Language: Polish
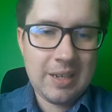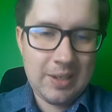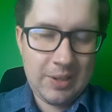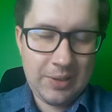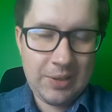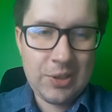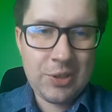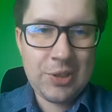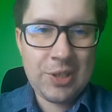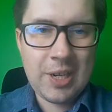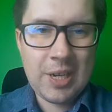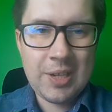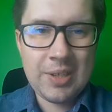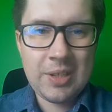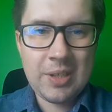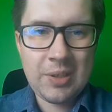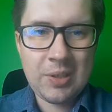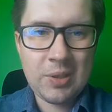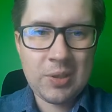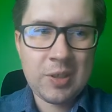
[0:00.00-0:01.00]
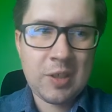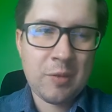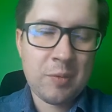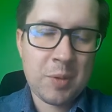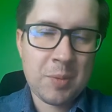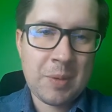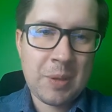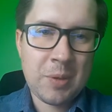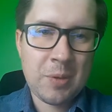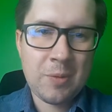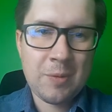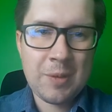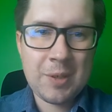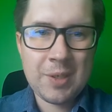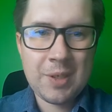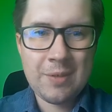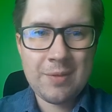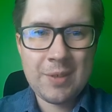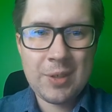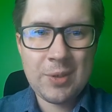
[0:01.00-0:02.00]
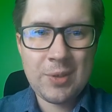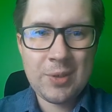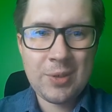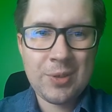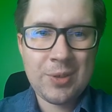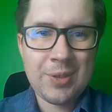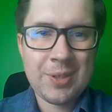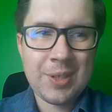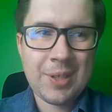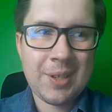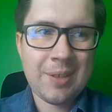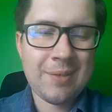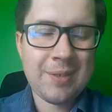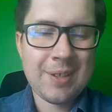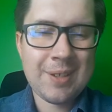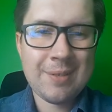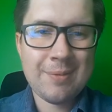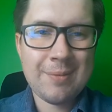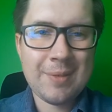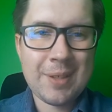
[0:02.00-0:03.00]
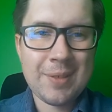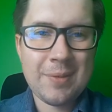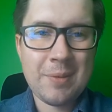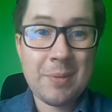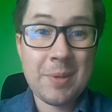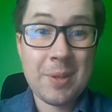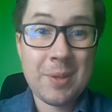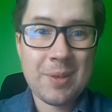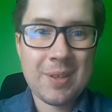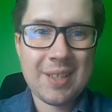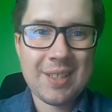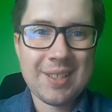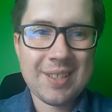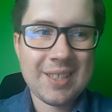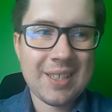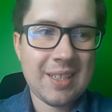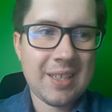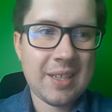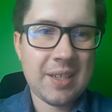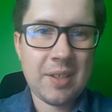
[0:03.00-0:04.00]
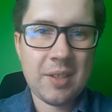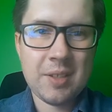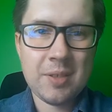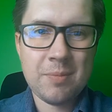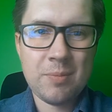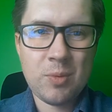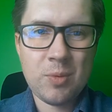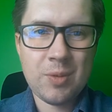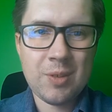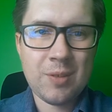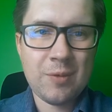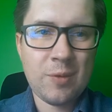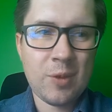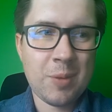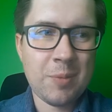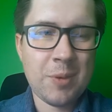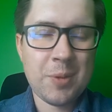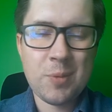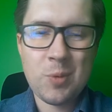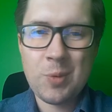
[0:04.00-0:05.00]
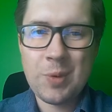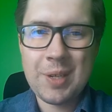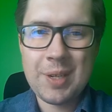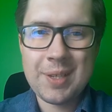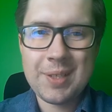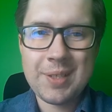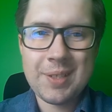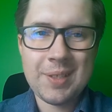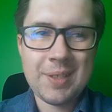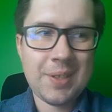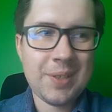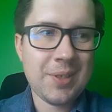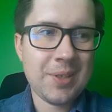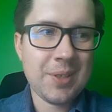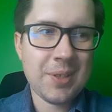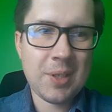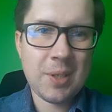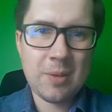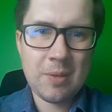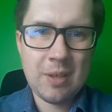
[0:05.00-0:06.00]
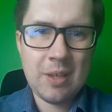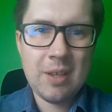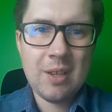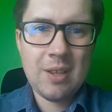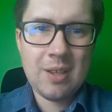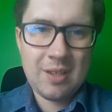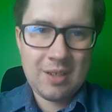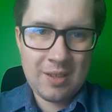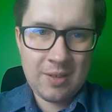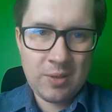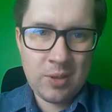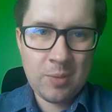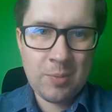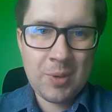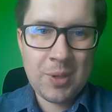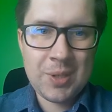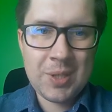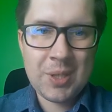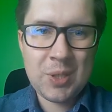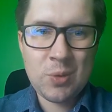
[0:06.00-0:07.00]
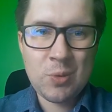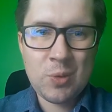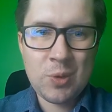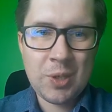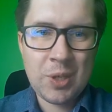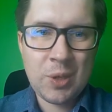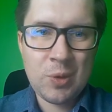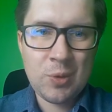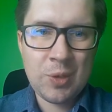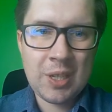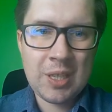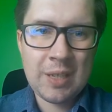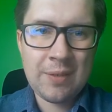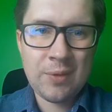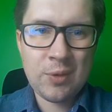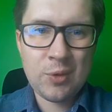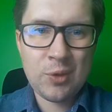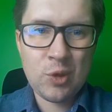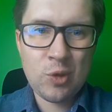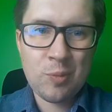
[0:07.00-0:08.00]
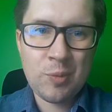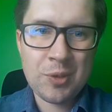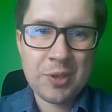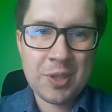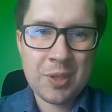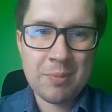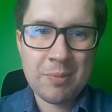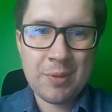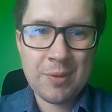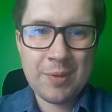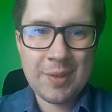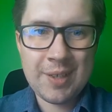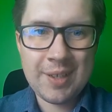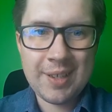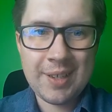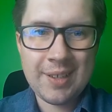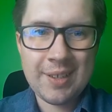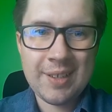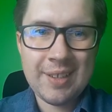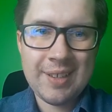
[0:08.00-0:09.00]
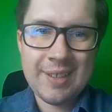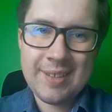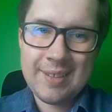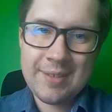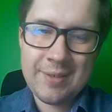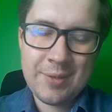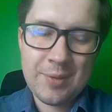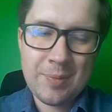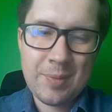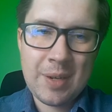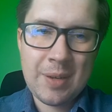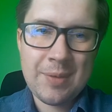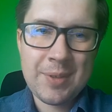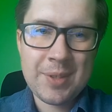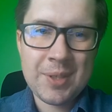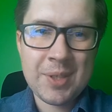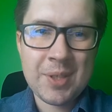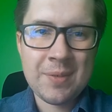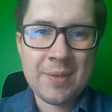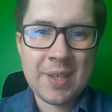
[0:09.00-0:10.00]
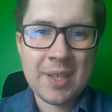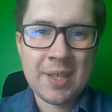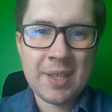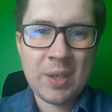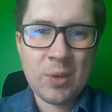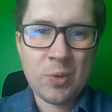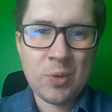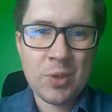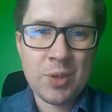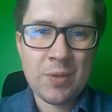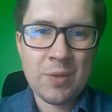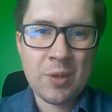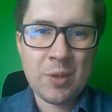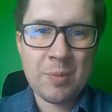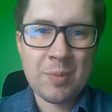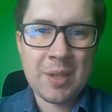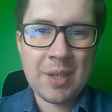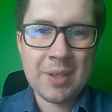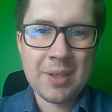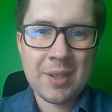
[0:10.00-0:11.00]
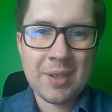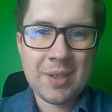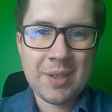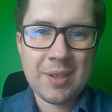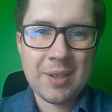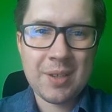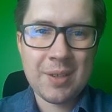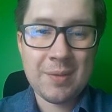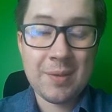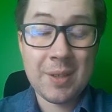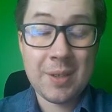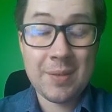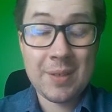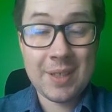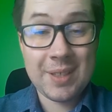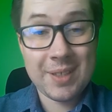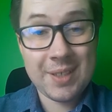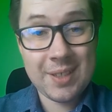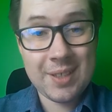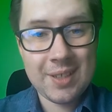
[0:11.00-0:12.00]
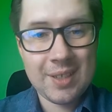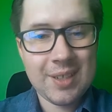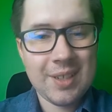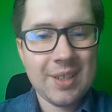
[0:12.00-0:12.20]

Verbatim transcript: No I też taka nagrodka w przypadku właśnie większości takich, nazwijmy to, kancelarii w formie spółki akcyjnej czy ZO, e, to prezes UOKiK-u niedawno wszczął postępowanie w sprawie stosowania nieuczciwych praktyk rynkowych, więc